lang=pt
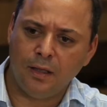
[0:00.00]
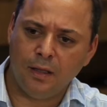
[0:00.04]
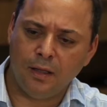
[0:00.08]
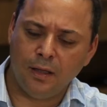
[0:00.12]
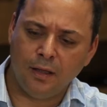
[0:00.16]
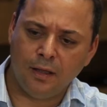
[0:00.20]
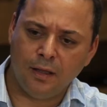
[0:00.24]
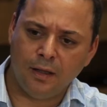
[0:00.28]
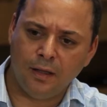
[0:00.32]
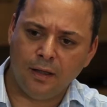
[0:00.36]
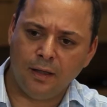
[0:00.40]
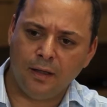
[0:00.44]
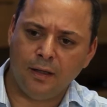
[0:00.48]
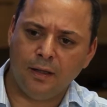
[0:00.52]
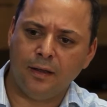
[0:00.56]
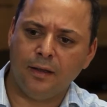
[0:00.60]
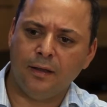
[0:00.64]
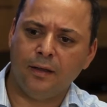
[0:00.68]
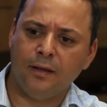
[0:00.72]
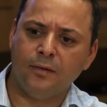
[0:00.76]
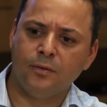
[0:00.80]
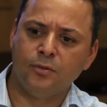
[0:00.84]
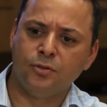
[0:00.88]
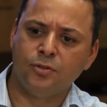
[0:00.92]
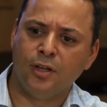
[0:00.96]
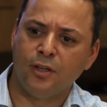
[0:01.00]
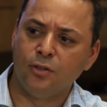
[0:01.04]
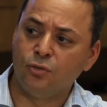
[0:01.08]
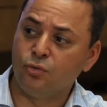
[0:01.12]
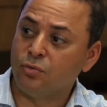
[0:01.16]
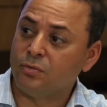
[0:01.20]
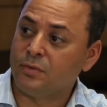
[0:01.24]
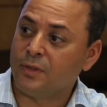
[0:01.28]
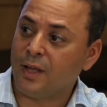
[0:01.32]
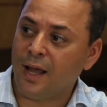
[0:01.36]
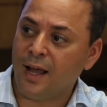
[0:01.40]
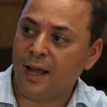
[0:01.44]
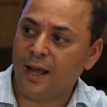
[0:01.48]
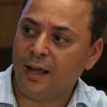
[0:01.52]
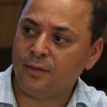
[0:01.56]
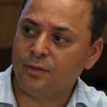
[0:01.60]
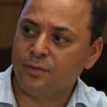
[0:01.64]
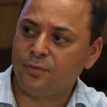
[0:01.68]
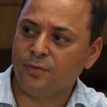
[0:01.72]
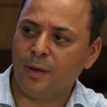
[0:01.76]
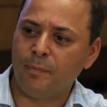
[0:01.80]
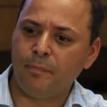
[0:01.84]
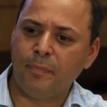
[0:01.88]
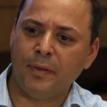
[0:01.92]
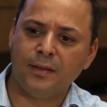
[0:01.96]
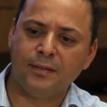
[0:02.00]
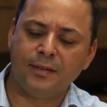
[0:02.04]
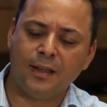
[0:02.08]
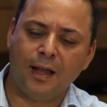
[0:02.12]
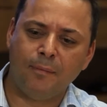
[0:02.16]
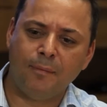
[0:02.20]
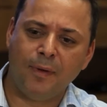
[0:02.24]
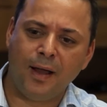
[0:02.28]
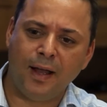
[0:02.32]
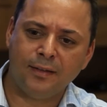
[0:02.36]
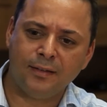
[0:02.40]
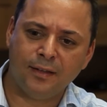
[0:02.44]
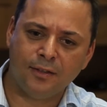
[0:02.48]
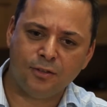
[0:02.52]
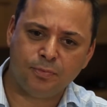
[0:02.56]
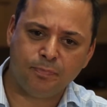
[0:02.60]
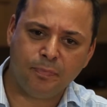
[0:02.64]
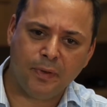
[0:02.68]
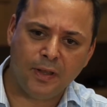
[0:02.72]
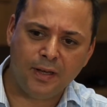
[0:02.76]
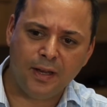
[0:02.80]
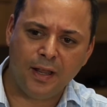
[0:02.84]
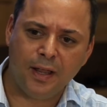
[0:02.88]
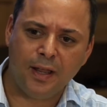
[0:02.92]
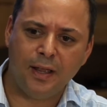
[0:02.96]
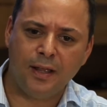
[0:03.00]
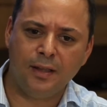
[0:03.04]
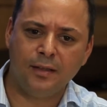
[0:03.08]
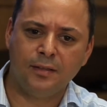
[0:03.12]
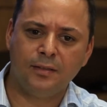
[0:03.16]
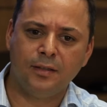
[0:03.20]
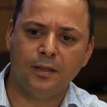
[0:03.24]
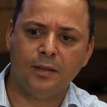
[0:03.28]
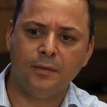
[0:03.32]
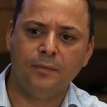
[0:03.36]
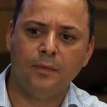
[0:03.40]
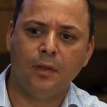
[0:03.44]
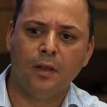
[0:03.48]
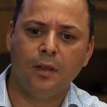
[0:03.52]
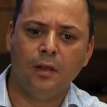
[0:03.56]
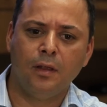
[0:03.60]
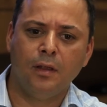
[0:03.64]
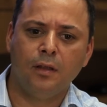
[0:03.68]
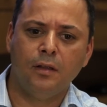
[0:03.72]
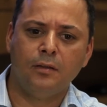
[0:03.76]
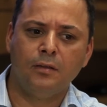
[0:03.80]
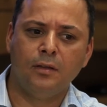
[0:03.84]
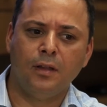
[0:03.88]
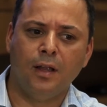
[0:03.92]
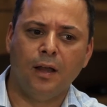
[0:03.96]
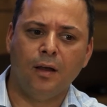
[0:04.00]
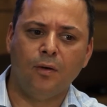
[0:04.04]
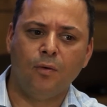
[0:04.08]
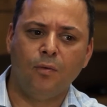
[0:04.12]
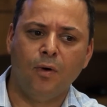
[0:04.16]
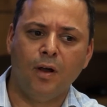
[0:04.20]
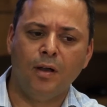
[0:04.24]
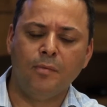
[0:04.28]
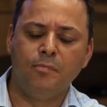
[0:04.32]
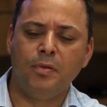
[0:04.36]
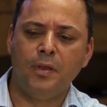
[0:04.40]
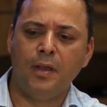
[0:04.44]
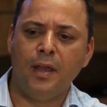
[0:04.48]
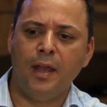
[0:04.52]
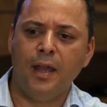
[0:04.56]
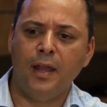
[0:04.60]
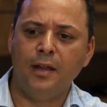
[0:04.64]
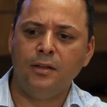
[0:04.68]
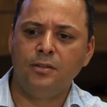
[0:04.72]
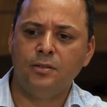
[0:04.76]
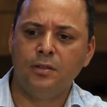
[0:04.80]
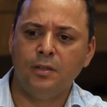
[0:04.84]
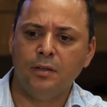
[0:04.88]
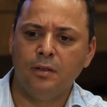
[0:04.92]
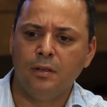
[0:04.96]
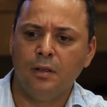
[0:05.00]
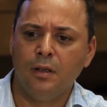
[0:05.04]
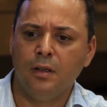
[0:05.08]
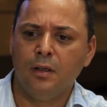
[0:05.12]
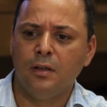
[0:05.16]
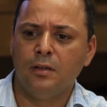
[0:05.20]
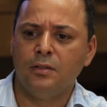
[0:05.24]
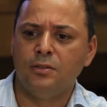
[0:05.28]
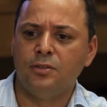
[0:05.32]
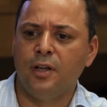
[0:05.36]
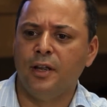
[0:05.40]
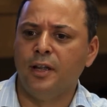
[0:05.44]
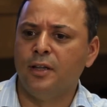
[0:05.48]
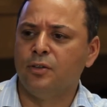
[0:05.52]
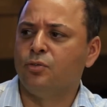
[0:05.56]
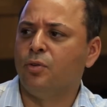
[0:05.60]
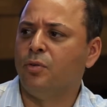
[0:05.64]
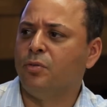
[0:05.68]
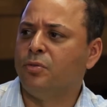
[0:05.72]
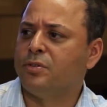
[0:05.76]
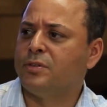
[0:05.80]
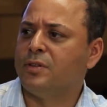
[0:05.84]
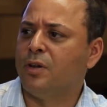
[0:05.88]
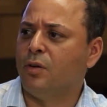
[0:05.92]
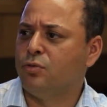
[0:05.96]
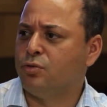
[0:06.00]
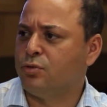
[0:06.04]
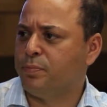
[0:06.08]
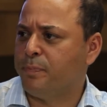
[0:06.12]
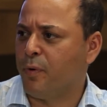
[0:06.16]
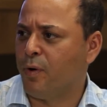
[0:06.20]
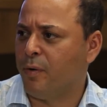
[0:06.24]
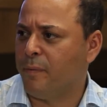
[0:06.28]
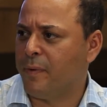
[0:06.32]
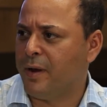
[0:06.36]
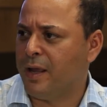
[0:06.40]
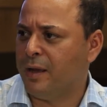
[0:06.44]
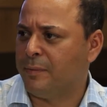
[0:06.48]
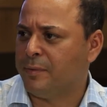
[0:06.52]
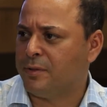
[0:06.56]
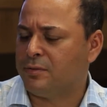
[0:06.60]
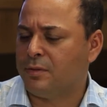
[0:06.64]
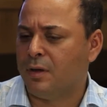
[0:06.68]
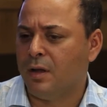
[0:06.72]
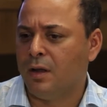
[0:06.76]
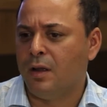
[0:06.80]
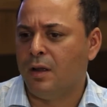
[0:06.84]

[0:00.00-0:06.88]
é, os resultados, vai pesar mais a experiência, né, um ambiente de resolução dos problemas.